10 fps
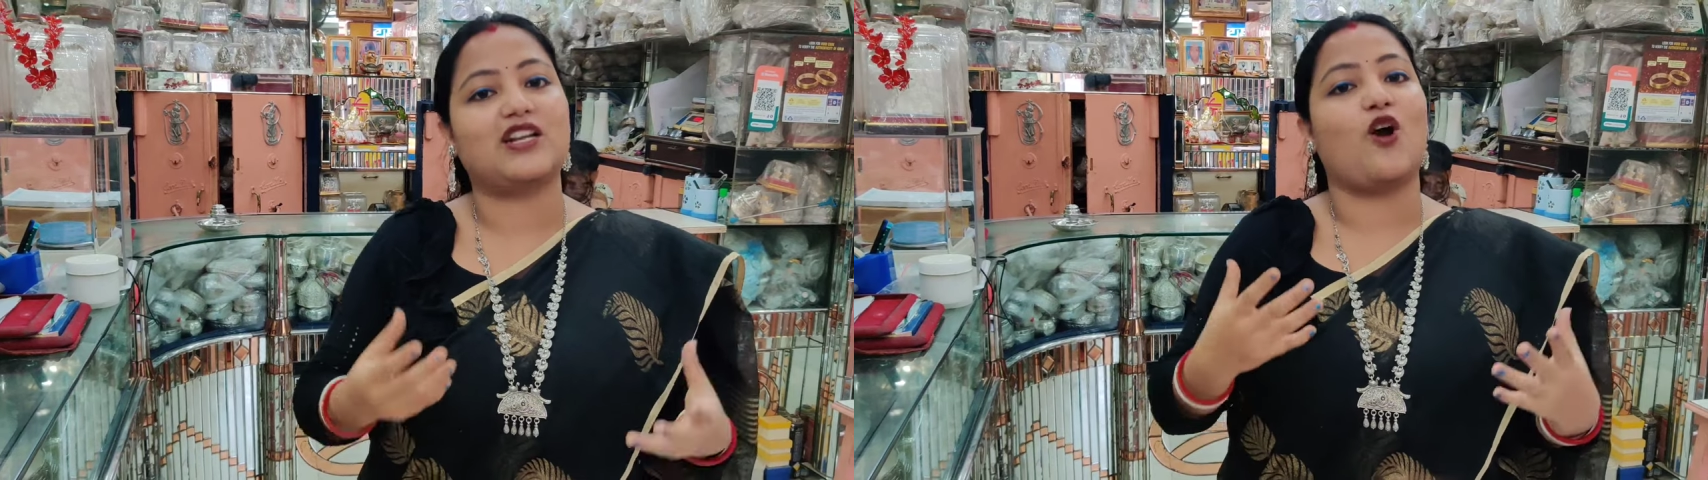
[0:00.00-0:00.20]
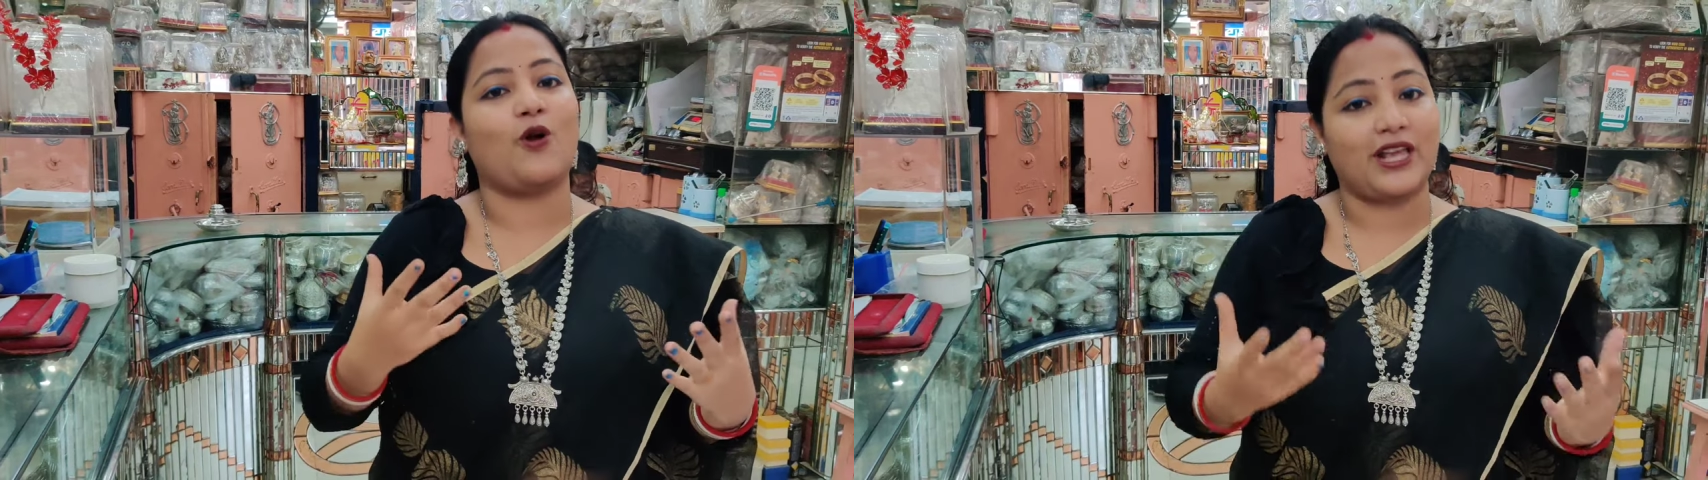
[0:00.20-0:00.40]

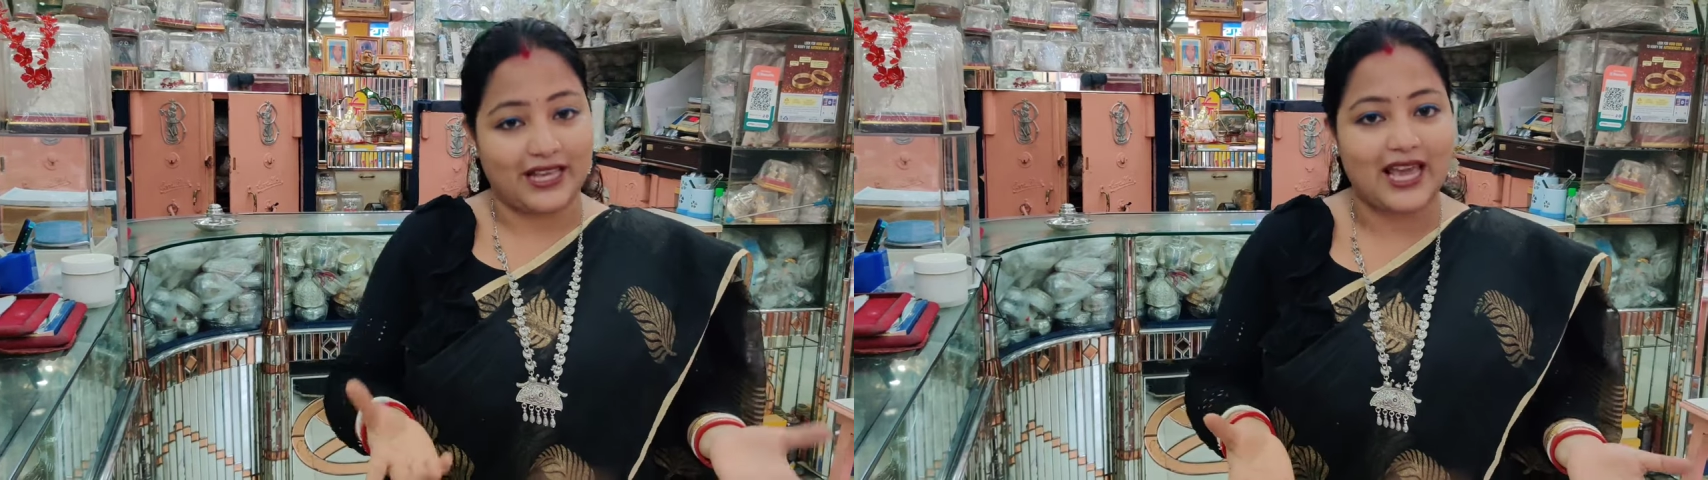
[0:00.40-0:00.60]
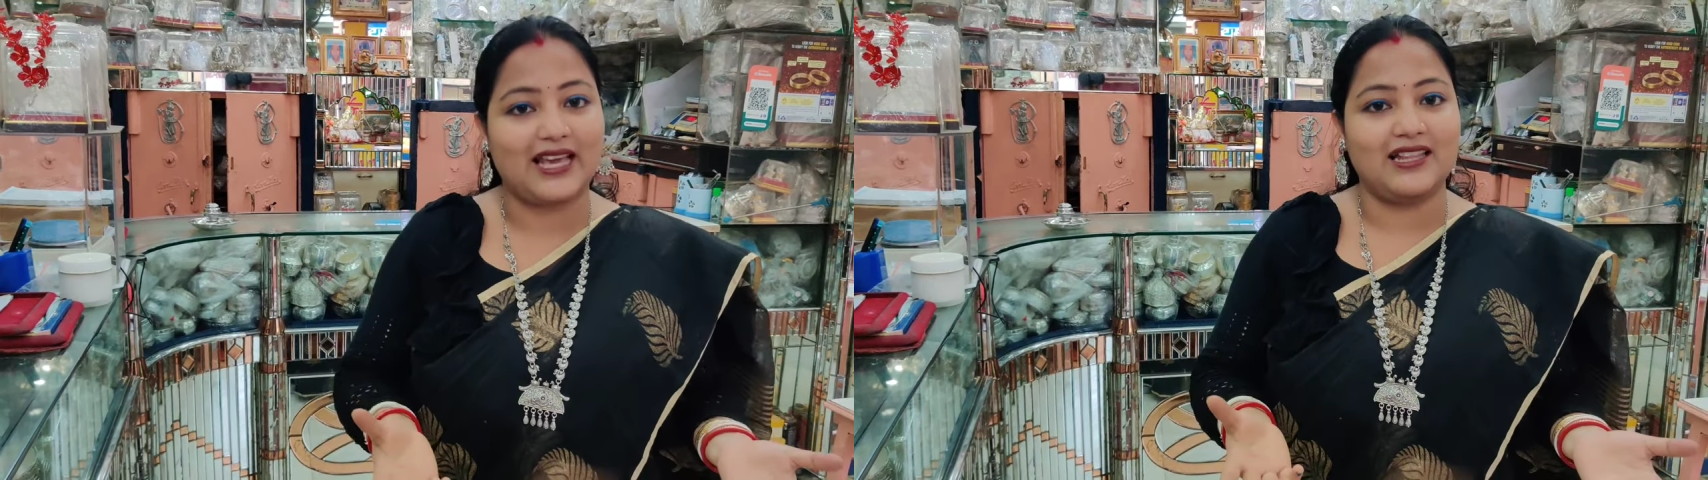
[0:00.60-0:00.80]
বাটি
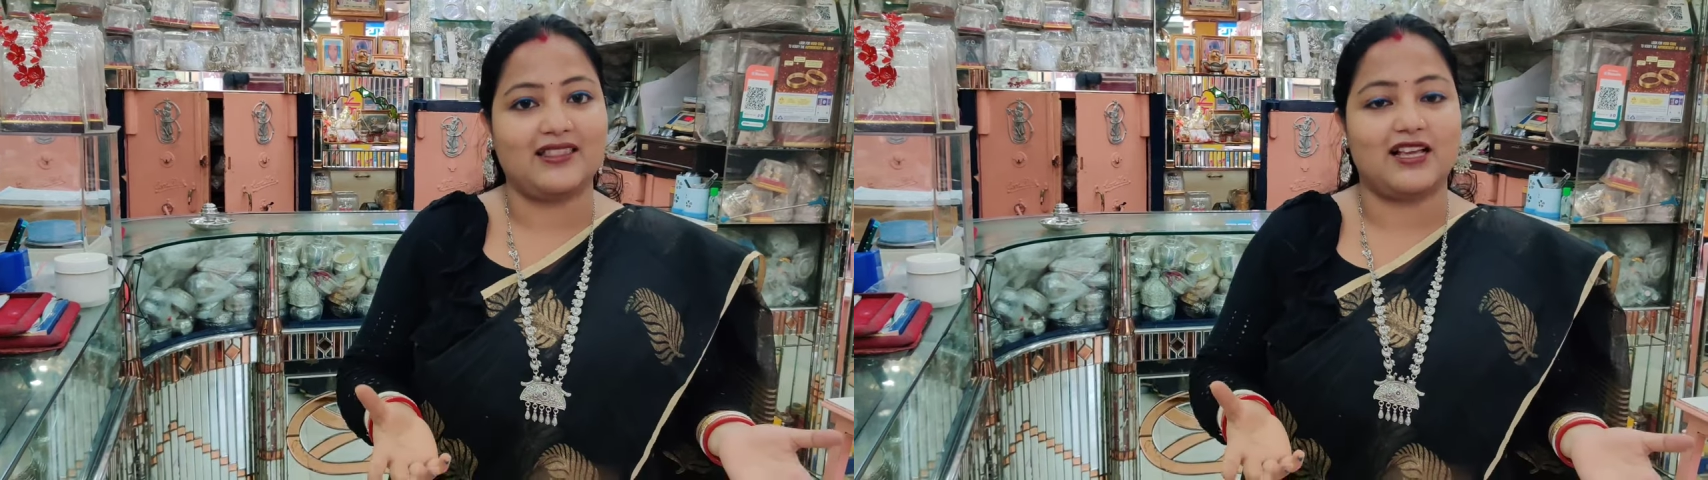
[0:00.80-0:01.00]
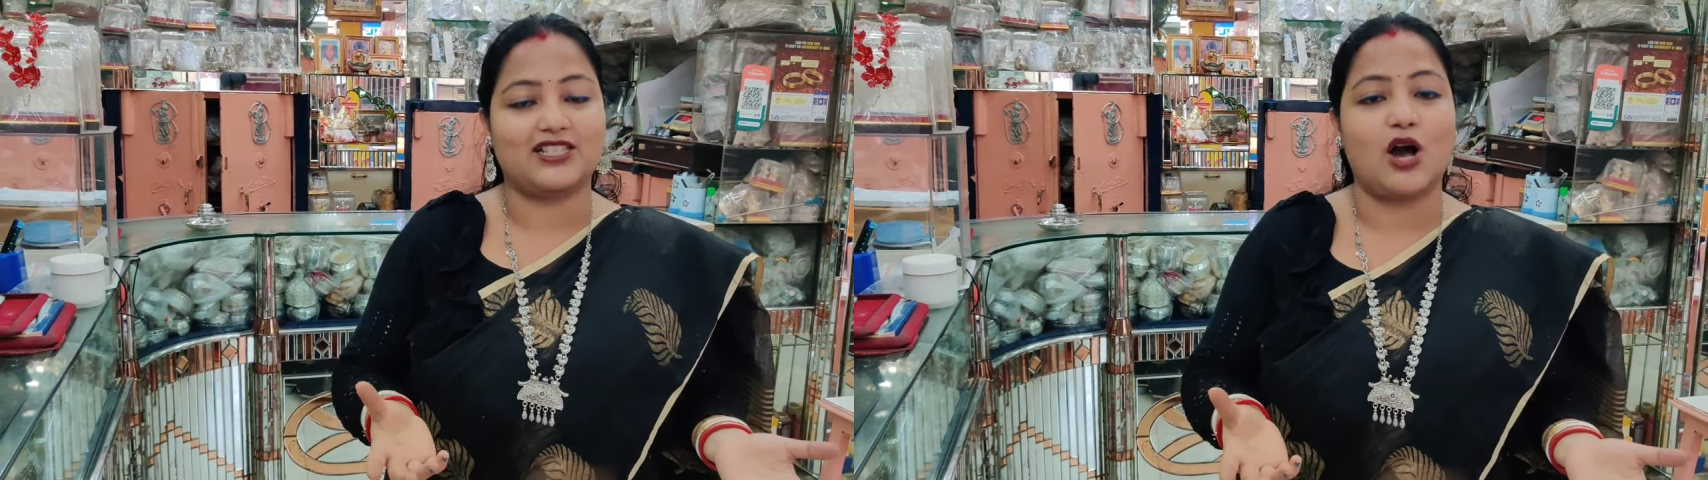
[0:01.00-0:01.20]
অনেকেই
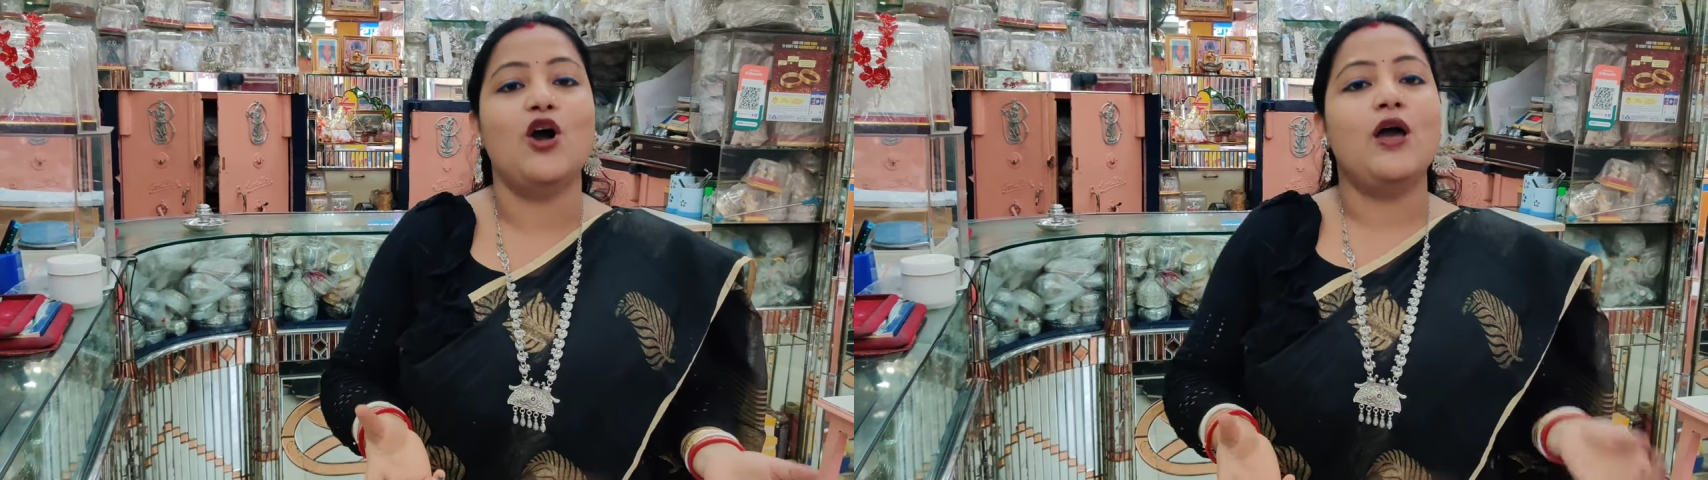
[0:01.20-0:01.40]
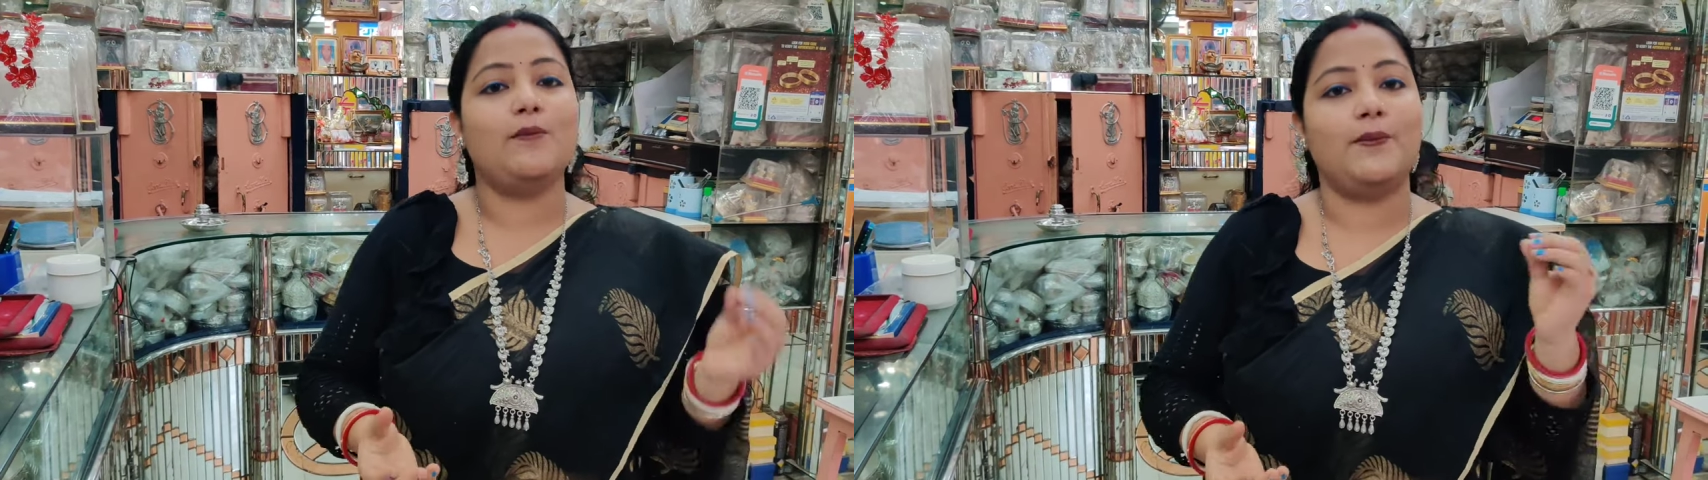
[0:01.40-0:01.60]
কিনতে চাও